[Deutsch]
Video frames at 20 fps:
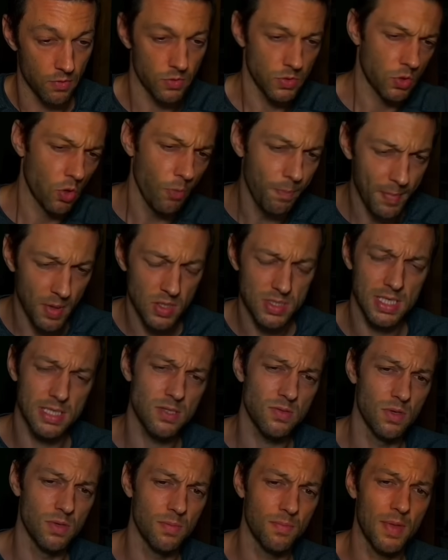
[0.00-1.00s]

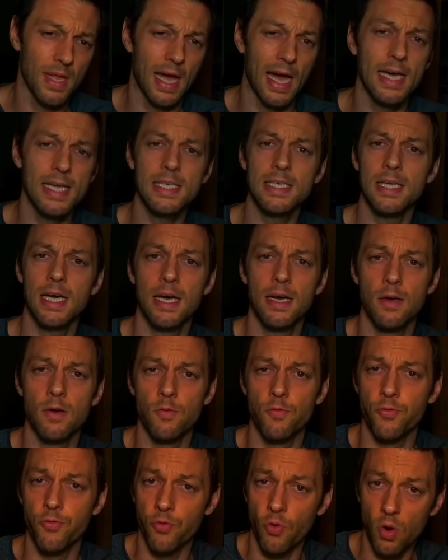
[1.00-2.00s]
Gruppenaussetzung hat
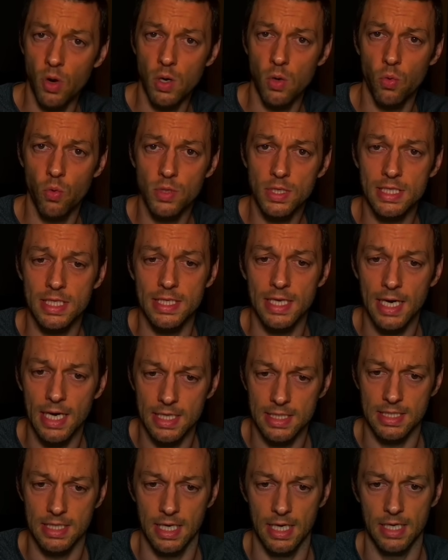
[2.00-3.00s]
Vor- und
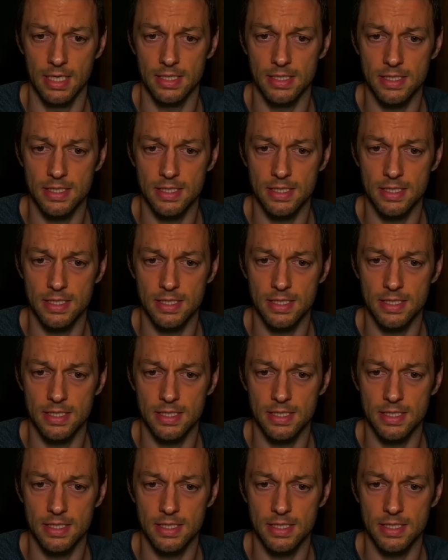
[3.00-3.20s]
Nachteile.